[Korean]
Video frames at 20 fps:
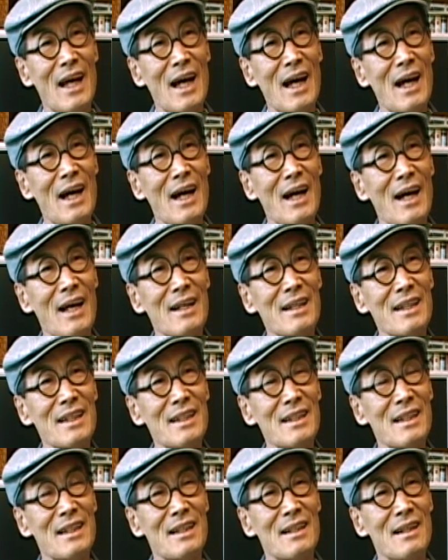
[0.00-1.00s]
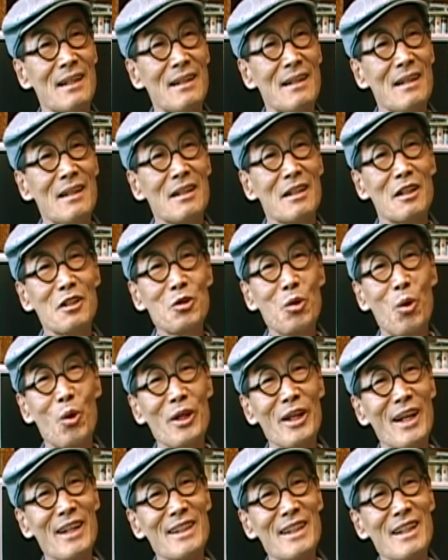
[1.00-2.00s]
아린 그건
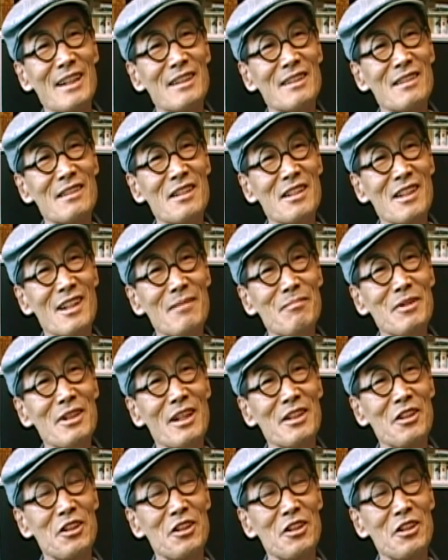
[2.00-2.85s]
고향이라는 뜻이랍니다.